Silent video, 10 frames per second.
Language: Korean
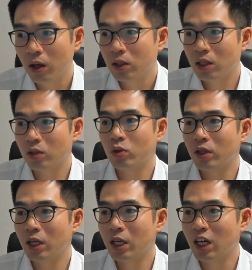제가 또
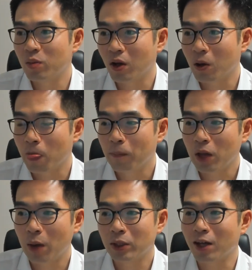이렇게 얘기하면
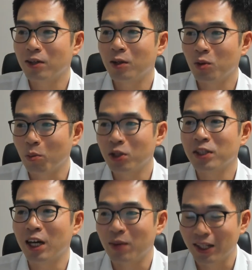아마 댓글에 또
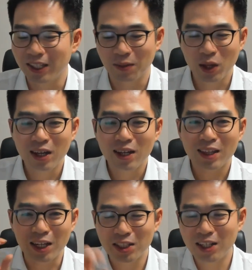엄청나게 많이
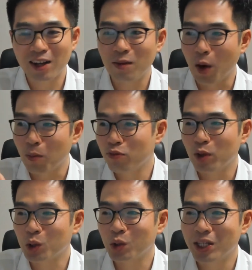당신이 아까 몇 분 몇
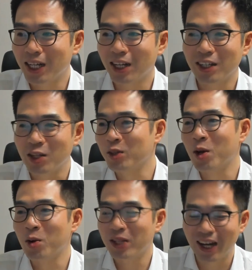초에 이야기한 게 이런
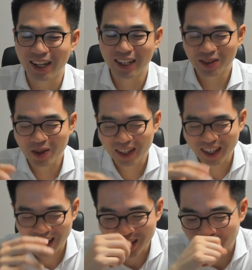내용이냐 또 이렇게
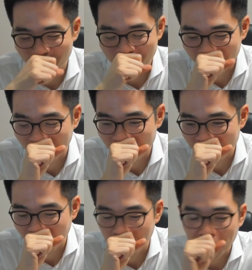얘기하실 수 있을 것
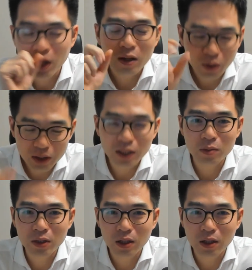같은데 괜찮습니다.